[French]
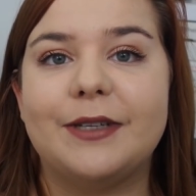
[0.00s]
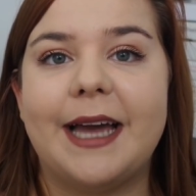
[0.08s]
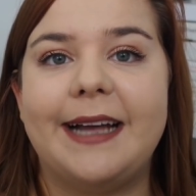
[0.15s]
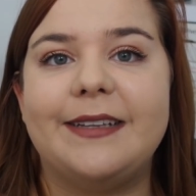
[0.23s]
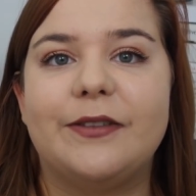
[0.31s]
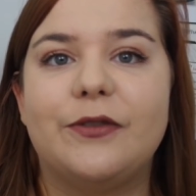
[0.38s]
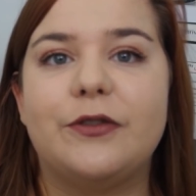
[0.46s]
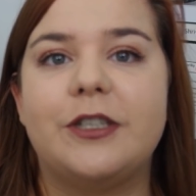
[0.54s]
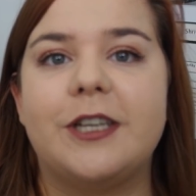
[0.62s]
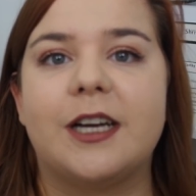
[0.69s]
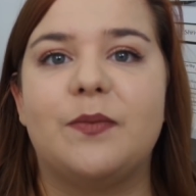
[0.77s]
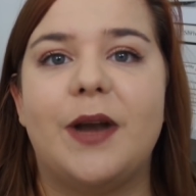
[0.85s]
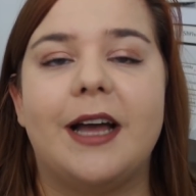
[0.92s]
ne gagne de
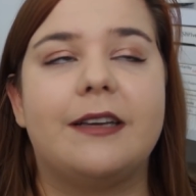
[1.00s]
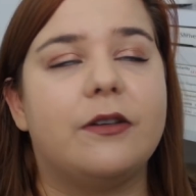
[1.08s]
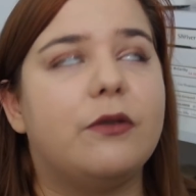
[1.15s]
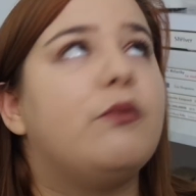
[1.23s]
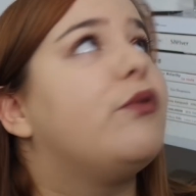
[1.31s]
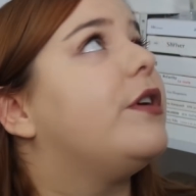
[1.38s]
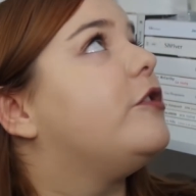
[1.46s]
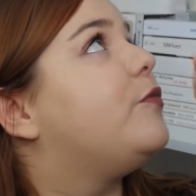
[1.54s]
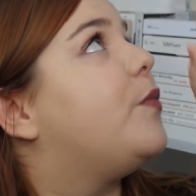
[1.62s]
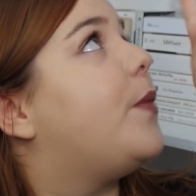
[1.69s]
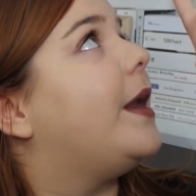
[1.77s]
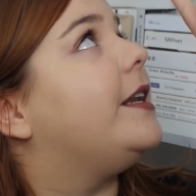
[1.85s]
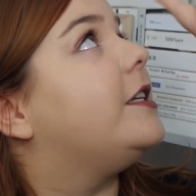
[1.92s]
Jack Black. Euh, bon là je
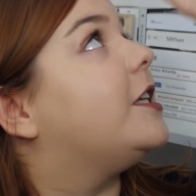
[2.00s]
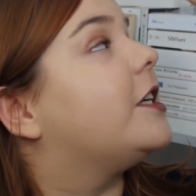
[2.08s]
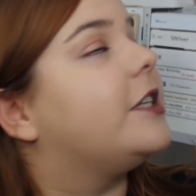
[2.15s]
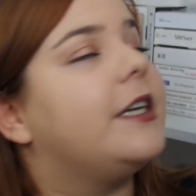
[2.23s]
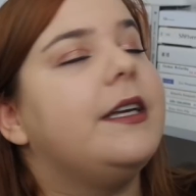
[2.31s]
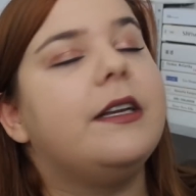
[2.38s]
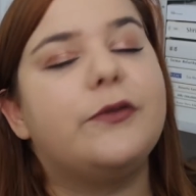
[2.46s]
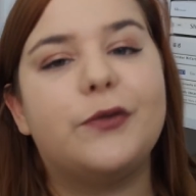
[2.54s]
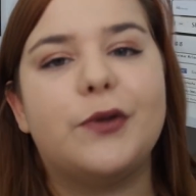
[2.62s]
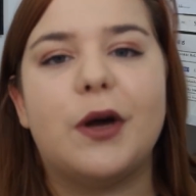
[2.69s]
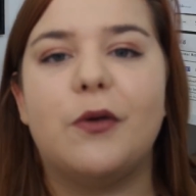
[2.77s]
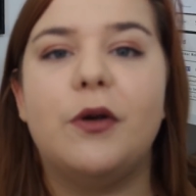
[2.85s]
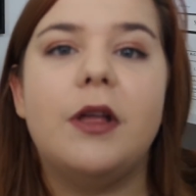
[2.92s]
peux pas aller le chercher, il est tout
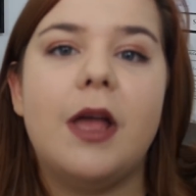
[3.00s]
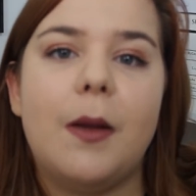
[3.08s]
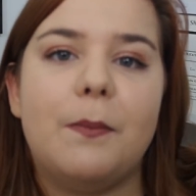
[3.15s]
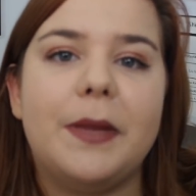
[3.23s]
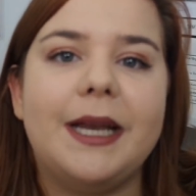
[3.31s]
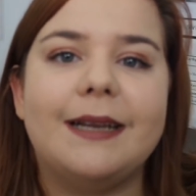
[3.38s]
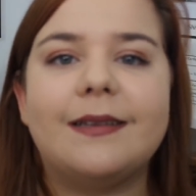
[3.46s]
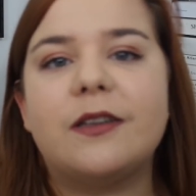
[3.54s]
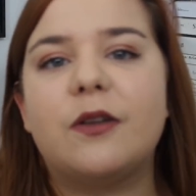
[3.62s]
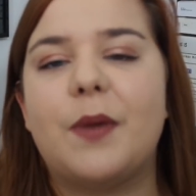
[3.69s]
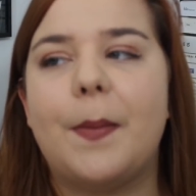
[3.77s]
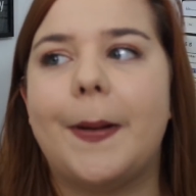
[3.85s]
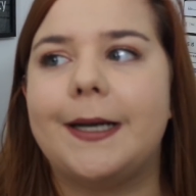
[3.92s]
là-haut. Mais il était
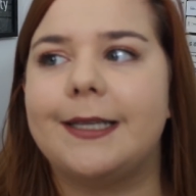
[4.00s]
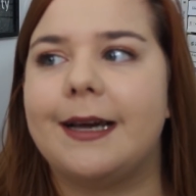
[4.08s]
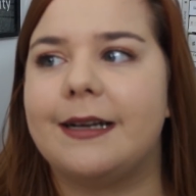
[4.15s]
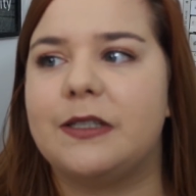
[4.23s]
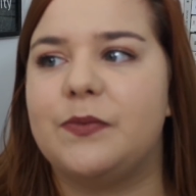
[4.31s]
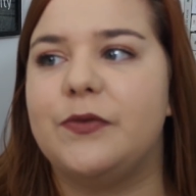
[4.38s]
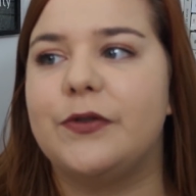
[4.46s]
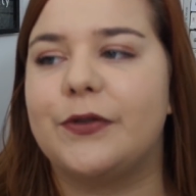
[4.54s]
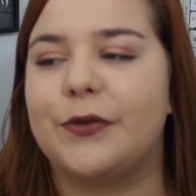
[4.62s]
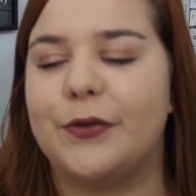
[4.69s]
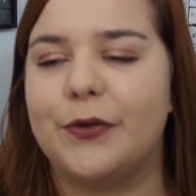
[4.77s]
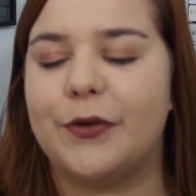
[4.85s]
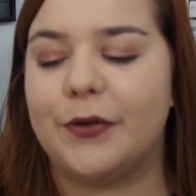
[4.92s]
dans ma palle d'Erasmus
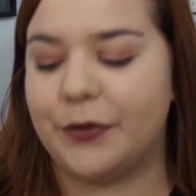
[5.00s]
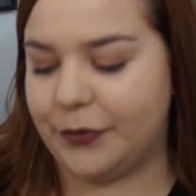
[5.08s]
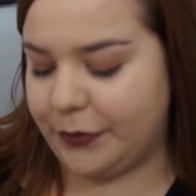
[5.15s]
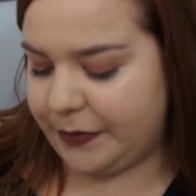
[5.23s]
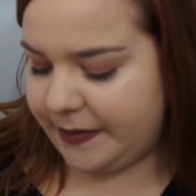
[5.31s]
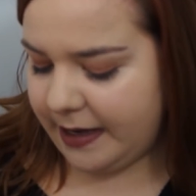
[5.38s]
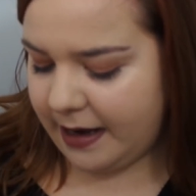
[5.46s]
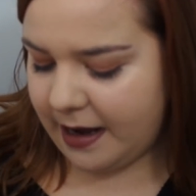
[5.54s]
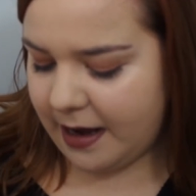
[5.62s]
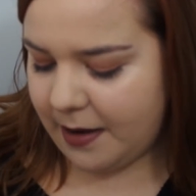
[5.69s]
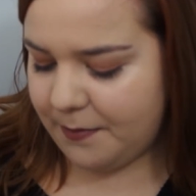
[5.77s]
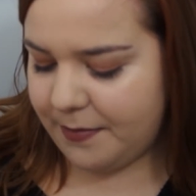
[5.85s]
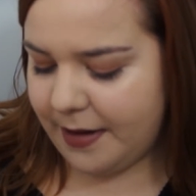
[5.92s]
que euh,
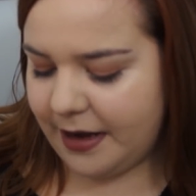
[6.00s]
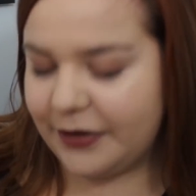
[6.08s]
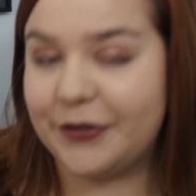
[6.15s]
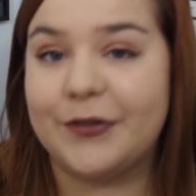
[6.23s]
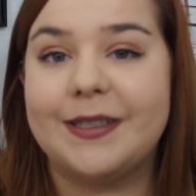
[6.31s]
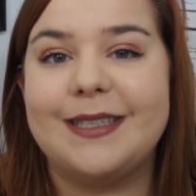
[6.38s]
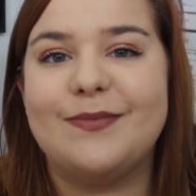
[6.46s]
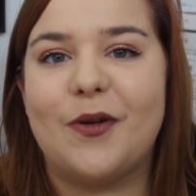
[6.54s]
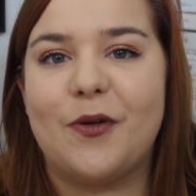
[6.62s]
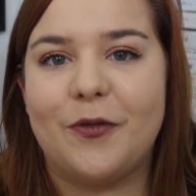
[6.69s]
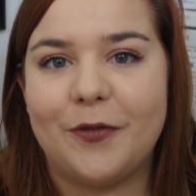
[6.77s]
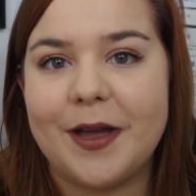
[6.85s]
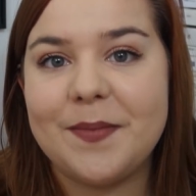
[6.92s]
Sarah m'a
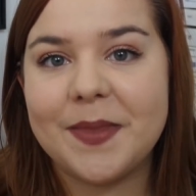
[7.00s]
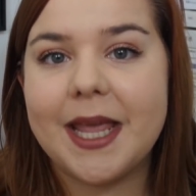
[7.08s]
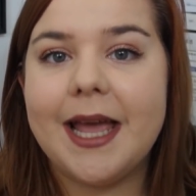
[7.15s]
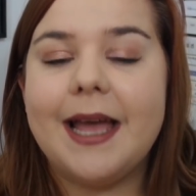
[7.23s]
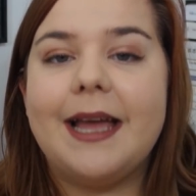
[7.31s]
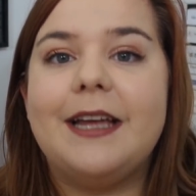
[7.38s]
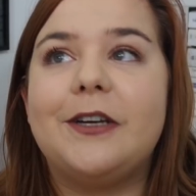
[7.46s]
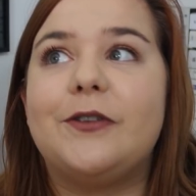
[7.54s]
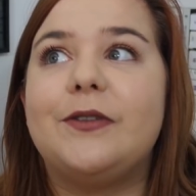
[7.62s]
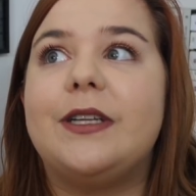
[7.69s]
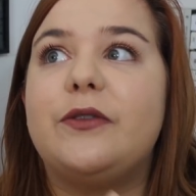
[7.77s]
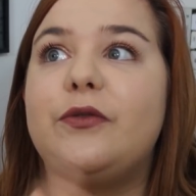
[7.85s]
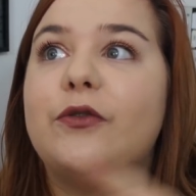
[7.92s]
gentiment fait. Et je
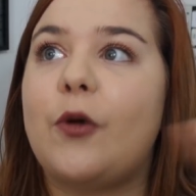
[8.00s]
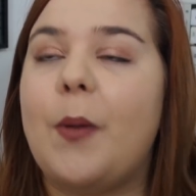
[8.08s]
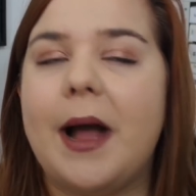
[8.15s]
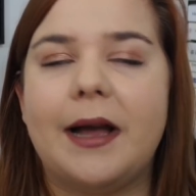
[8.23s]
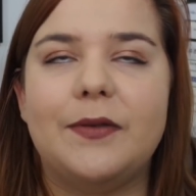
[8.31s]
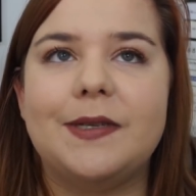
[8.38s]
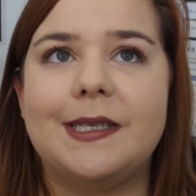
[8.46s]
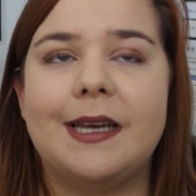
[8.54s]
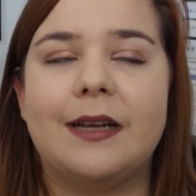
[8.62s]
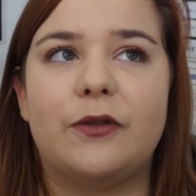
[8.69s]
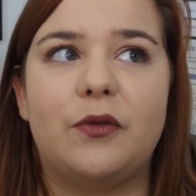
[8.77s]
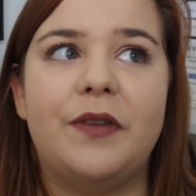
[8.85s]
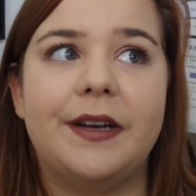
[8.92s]
n'ai toujours pas réussi
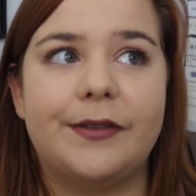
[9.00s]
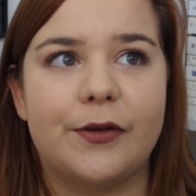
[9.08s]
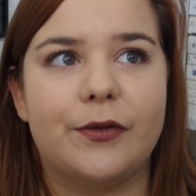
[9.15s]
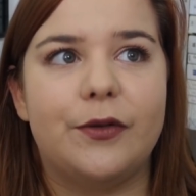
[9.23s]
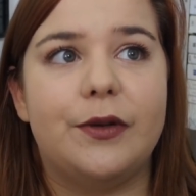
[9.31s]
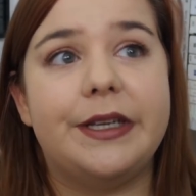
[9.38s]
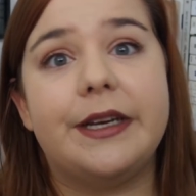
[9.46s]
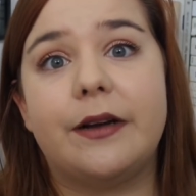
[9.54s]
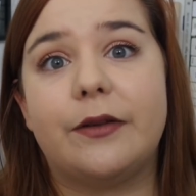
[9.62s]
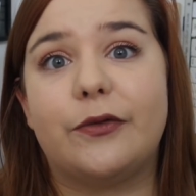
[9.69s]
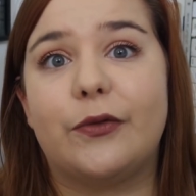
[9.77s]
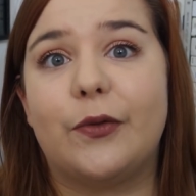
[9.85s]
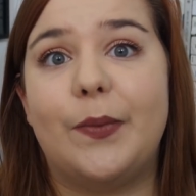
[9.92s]
à trouver le temps de le
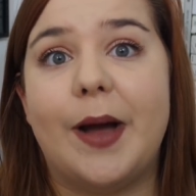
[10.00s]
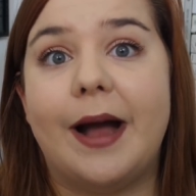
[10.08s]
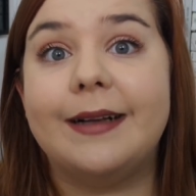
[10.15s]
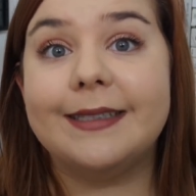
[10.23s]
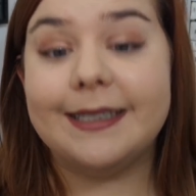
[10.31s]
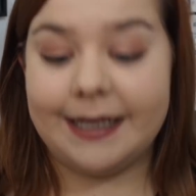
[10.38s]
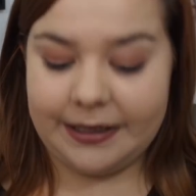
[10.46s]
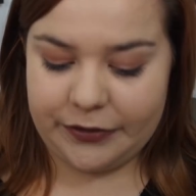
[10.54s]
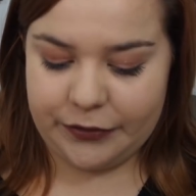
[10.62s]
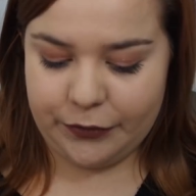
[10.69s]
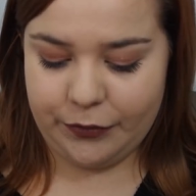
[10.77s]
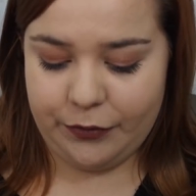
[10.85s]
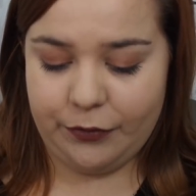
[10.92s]
lire. Donc bah
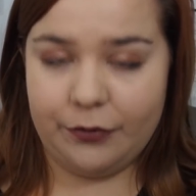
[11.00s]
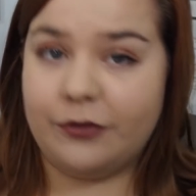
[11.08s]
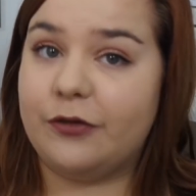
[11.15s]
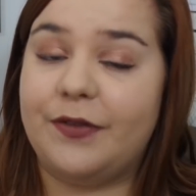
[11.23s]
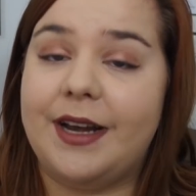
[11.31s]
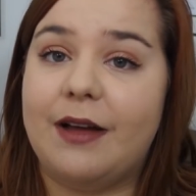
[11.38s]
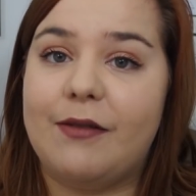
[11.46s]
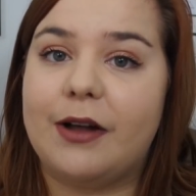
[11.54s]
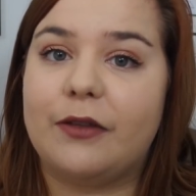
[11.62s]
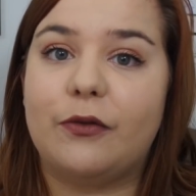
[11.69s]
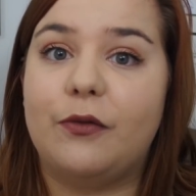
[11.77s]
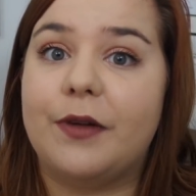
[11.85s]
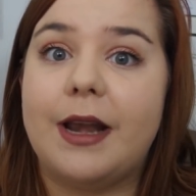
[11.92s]
je vais
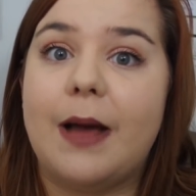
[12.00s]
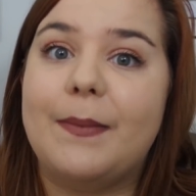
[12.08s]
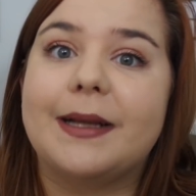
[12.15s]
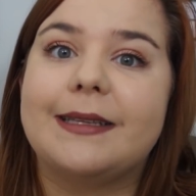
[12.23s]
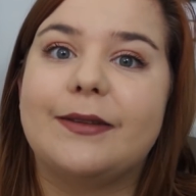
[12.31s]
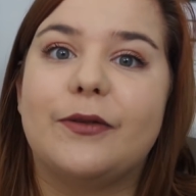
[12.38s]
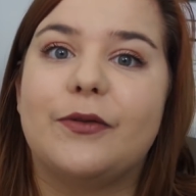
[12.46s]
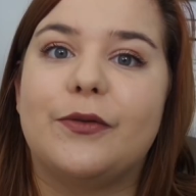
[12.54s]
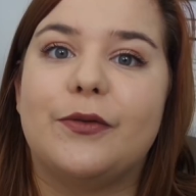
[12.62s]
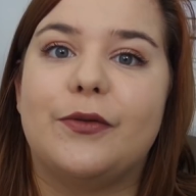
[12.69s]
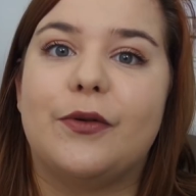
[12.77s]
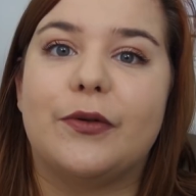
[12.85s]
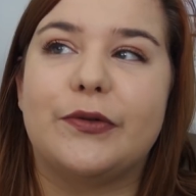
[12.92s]
l'avoir trouvé là maintenant
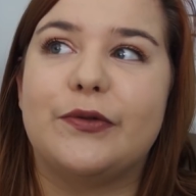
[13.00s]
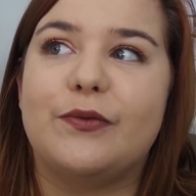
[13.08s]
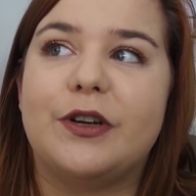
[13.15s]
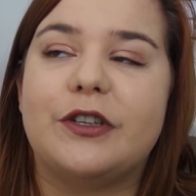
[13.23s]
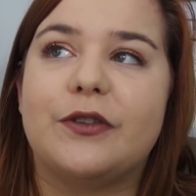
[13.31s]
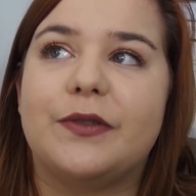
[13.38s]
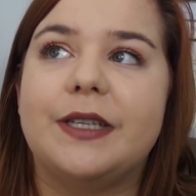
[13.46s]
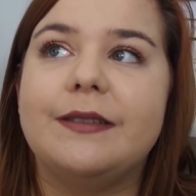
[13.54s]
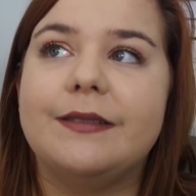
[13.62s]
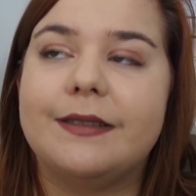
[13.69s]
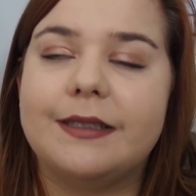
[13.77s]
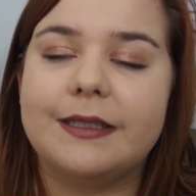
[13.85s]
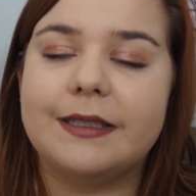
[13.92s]
en ce mois de janvier.